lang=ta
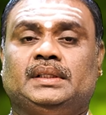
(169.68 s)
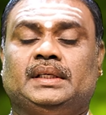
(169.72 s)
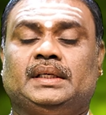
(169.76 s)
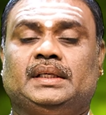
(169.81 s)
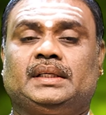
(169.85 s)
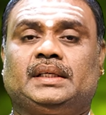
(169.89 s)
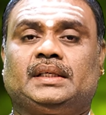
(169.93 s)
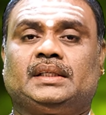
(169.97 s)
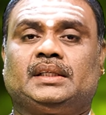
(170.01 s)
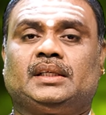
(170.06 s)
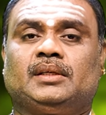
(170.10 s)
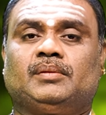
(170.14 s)

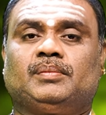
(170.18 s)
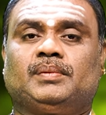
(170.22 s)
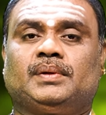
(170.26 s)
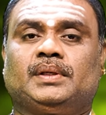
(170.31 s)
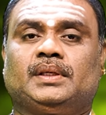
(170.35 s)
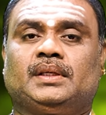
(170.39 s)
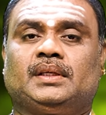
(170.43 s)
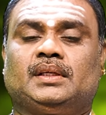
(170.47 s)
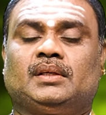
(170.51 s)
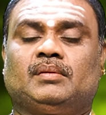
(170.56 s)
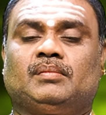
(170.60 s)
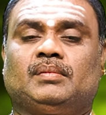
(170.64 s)
ஏற்றத்தை
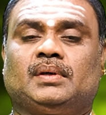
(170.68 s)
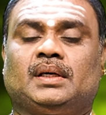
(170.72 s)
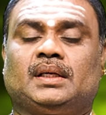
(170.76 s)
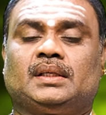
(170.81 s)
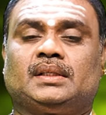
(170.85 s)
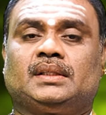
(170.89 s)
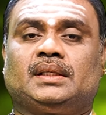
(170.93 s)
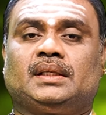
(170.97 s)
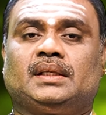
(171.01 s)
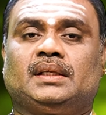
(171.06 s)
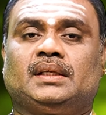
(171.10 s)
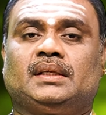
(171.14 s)
பிறகு நம்ம
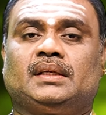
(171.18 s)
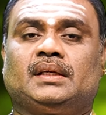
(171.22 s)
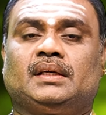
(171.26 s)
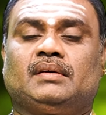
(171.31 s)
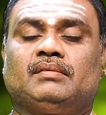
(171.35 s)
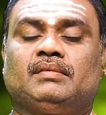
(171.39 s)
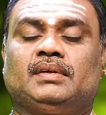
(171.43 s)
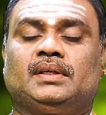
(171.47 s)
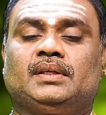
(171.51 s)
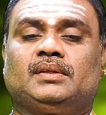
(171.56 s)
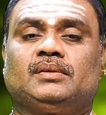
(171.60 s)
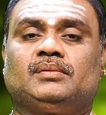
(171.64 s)
அத்தனை
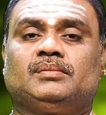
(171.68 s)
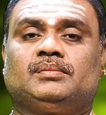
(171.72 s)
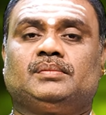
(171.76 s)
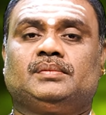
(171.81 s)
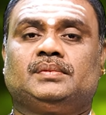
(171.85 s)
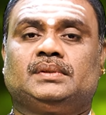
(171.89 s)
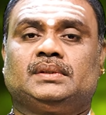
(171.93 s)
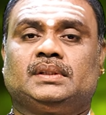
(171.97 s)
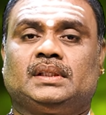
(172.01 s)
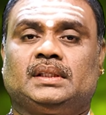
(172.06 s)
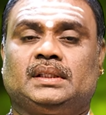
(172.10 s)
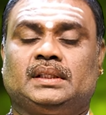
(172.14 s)
பேரும்
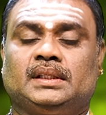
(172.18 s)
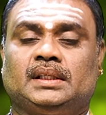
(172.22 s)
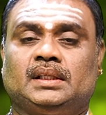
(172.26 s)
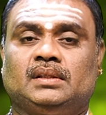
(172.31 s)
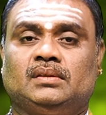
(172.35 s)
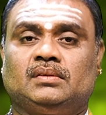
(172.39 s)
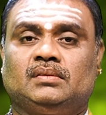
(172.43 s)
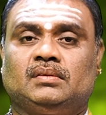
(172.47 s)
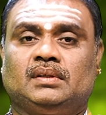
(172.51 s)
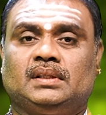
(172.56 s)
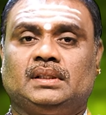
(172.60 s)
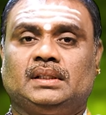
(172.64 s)
இந்த
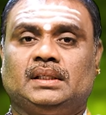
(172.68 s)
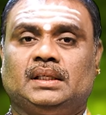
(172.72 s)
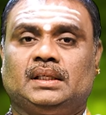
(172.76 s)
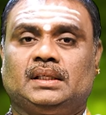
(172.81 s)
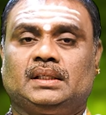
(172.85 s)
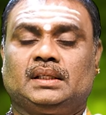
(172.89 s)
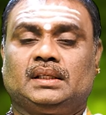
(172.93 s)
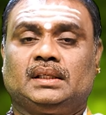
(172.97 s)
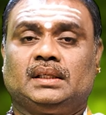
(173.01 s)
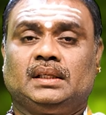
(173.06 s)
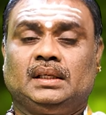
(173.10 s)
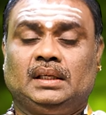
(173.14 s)
நிகழ்வு
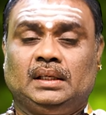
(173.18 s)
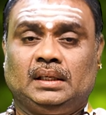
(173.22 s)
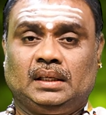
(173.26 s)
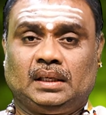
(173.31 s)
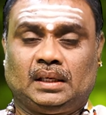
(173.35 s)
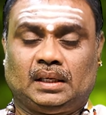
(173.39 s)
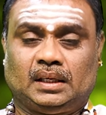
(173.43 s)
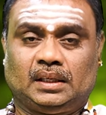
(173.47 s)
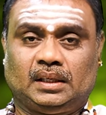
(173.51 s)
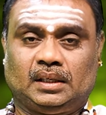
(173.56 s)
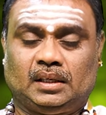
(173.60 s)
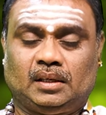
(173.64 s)
வழியாக
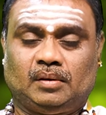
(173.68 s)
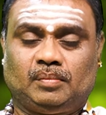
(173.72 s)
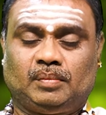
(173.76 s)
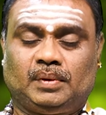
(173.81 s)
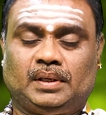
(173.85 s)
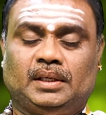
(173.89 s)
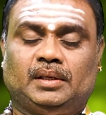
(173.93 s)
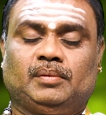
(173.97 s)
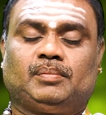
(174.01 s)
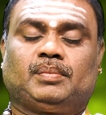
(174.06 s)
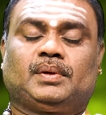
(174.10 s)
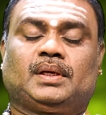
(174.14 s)

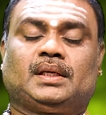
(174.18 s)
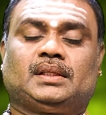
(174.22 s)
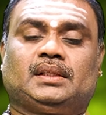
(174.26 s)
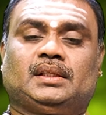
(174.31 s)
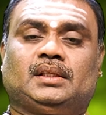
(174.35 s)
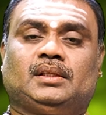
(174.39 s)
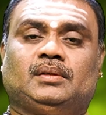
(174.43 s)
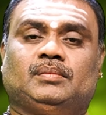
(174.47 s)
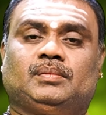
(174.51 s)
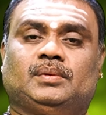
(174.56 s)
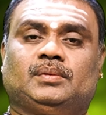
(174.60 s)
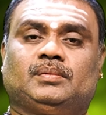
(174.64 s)
அண்ணாமலையை
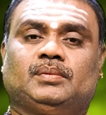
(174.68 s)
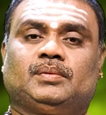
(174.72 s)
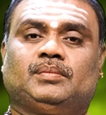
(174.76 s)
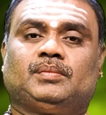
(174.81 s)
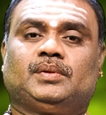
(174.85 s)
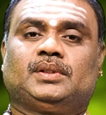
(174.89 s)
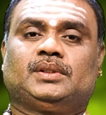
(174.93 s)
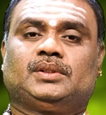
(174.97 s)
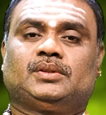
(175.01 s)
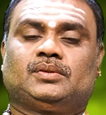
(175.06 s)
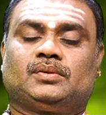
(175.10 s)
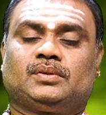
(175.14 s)
பிரார்த்தனை பண்ணுவோம்
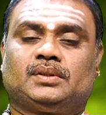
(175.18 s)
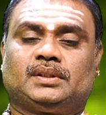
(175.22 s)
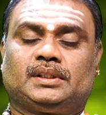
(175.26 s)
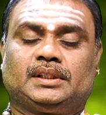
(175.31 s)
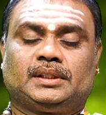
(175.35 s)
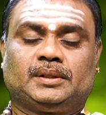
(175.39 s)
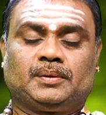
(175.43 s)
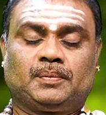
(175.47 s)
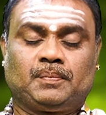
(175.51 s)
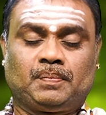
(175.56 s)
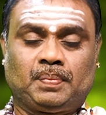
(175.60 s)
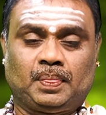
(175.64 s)
என்று சொல்லி
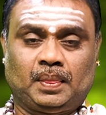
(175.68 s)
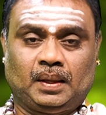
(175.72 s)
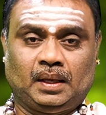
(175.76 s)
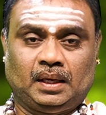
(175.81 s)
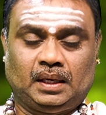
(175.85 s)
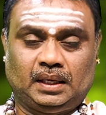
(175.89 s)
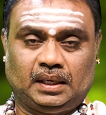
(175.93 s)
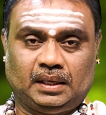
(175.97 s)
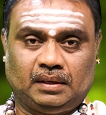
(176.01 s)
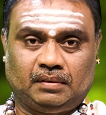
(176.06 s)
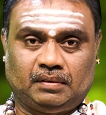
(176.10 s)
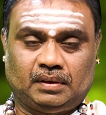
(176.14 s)

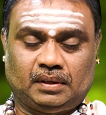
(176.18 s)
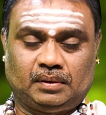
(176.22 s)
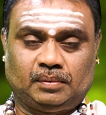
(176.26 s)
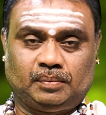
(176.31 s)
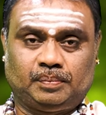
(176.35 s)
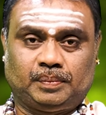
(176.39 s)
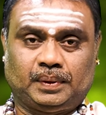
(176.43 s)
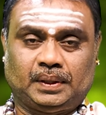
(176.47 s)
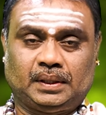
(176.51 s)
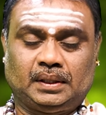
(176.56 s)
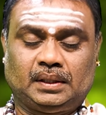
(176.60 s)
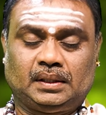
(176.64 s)
இனி வரும்
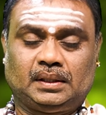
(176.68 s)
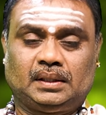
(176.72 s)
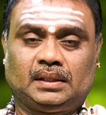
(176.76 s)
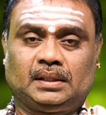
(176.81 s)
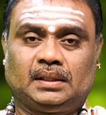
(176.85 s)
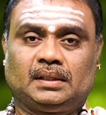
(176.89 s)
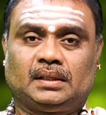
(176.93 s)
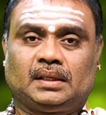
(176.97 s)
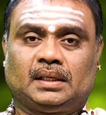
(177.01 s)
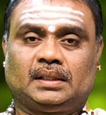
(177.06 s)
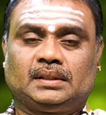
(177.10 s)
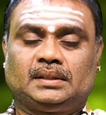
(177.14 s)

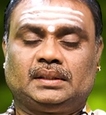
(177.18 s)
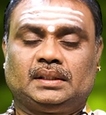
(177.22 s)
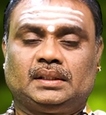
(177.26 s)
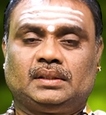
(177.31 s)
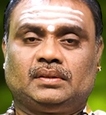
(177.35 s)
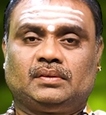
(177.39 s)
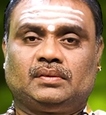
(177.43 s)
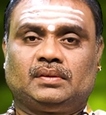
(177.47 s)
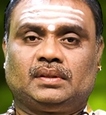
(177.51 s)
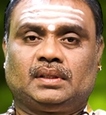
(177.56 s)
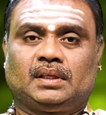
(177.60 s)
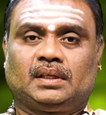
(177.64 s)
பன்னெண்டு
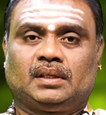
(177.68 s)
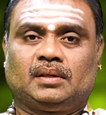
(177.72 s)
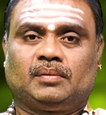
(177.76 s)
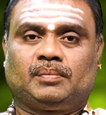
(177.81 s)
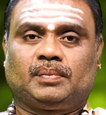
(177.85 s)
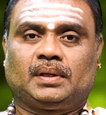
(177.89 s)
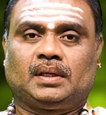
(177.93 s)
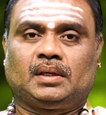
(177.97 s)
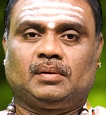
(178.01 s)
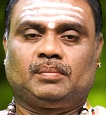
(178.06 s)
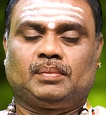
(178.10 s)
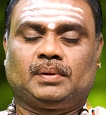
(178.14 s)
ராசிகளுக்கு உண்டான
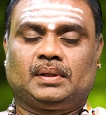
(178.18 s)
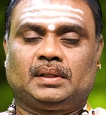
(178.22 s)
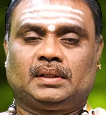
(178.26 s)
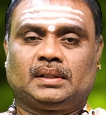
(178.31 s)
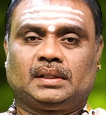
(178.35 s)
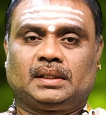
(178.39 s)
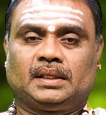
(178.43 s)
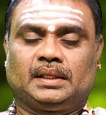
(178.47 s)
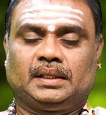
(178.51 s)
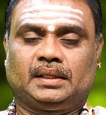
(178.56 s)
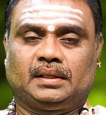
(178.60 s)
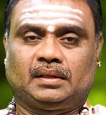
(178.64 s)

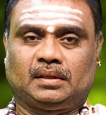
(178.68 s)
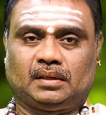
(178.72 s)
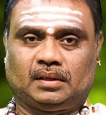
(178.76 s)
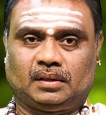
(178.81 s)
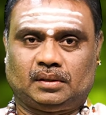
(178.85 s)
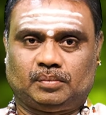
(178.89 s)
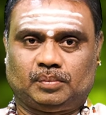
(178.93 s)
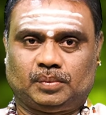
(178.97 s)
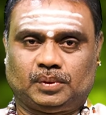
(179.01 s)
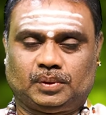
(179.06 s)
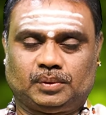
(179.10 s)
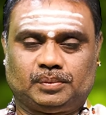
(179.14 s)
பலாபலன்களை
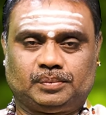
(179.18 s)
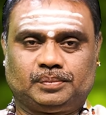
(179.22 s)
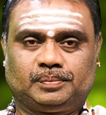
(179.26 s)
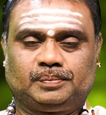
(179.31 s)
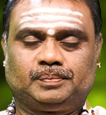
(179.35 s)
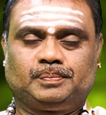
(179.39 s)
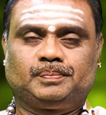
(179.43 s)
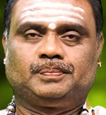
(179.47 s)
காண்போம்